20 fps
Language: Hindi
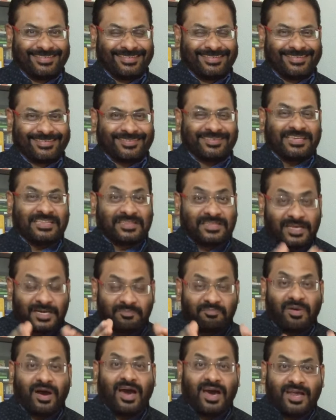क्योंकि
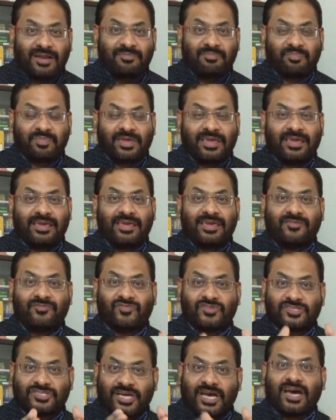दरबार के
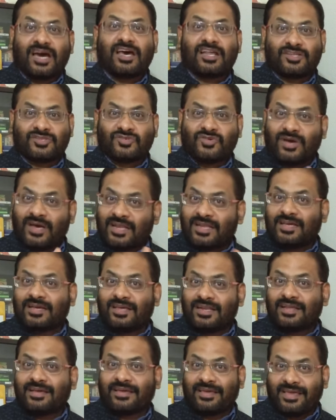विचार जो अलग
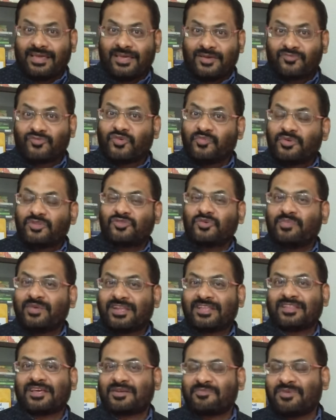अलग है वो भी तो मेरे
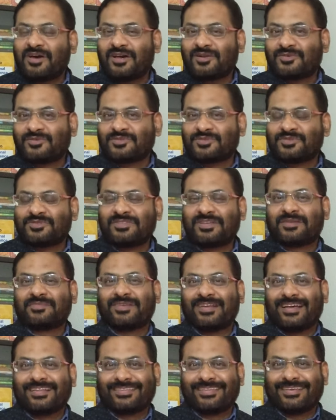दरबार को सुंदर
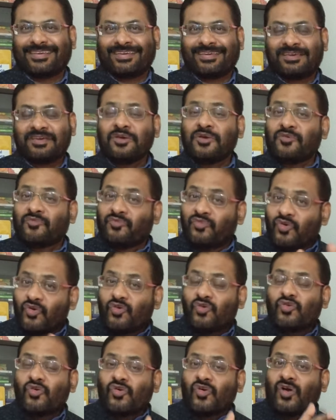बनाते हैं वो
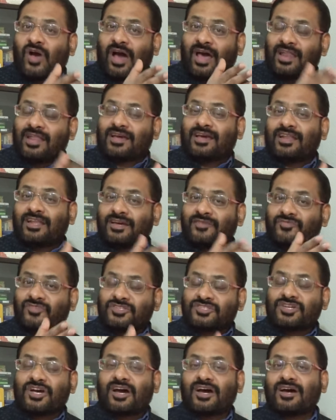अलग अलग
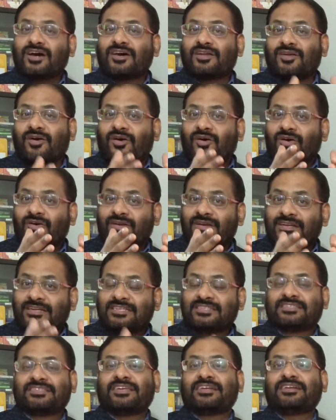विचार और
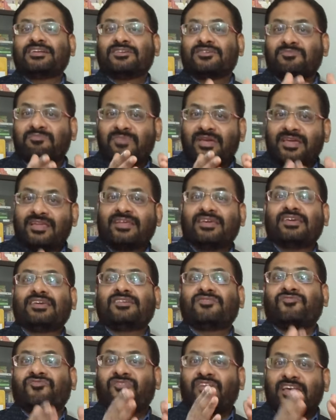डिसेंट मेरे
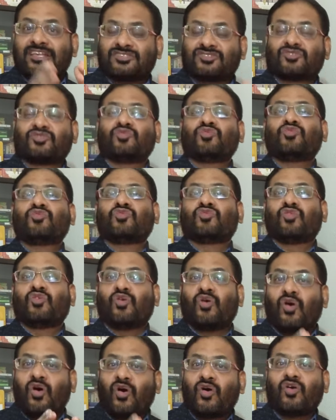फैसलों को
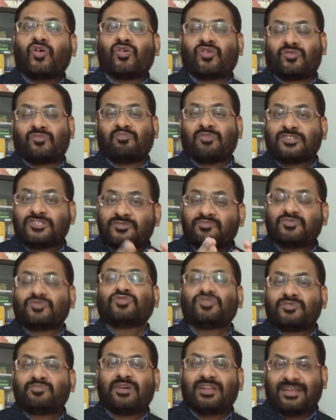और
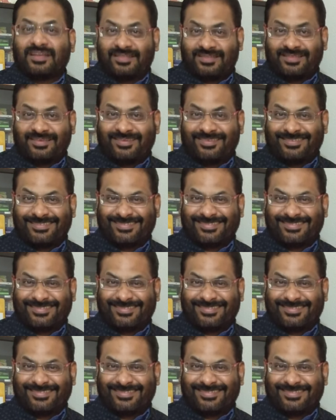मजबूत बनाते हैं